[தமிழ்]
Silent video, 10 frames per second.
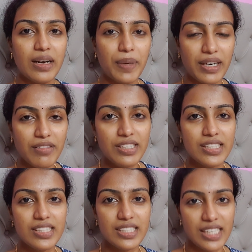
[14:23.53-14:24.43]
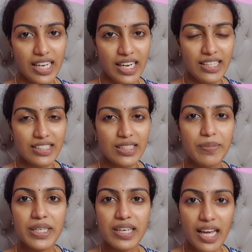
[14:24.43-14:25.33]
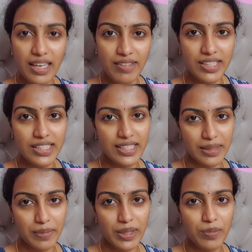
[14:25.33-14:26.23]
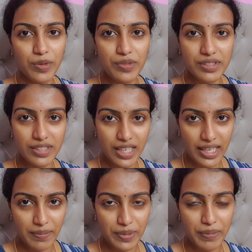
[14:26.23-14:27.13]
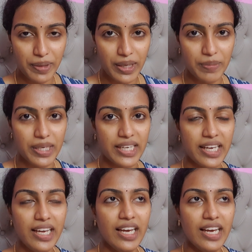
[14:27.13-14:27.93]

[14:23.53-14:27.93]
படம் வந்துட்டு நல்லா இருந்துச்சு பட் நான் வந்துட்டு இந்த மாதிரி மூவிஸ் வந்து லைக் பண்ணி பார்க்க மாட்டேன்